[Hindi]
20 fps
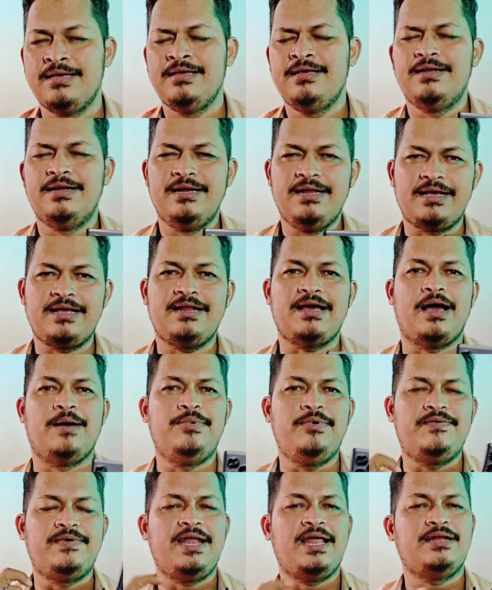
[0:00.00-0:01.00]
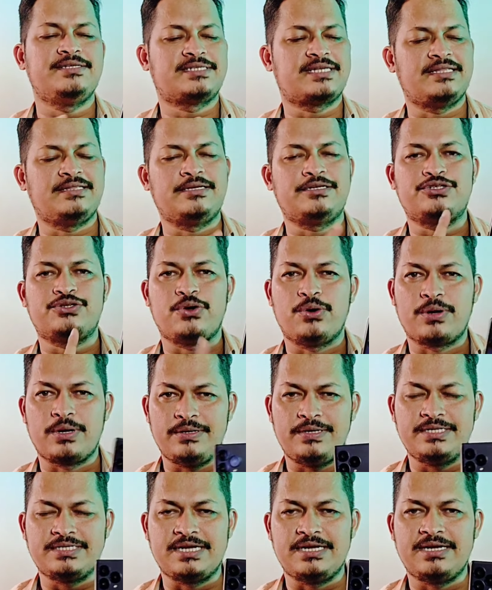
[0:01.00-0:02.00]
है लेकिन अभी फिलहाल इसके अंदर
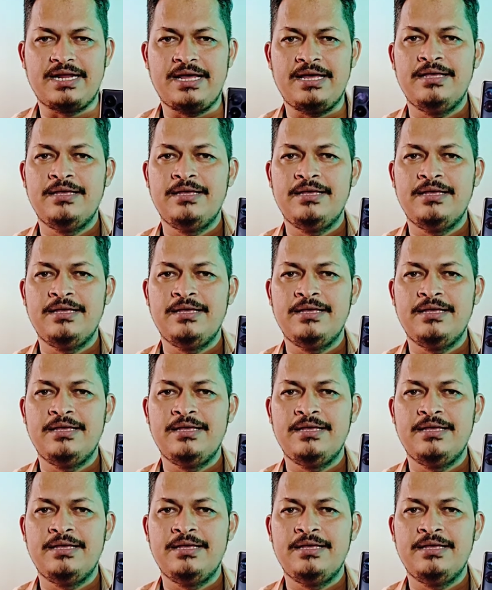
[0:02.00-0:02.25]
स्टॉक एंड्रॉइड चल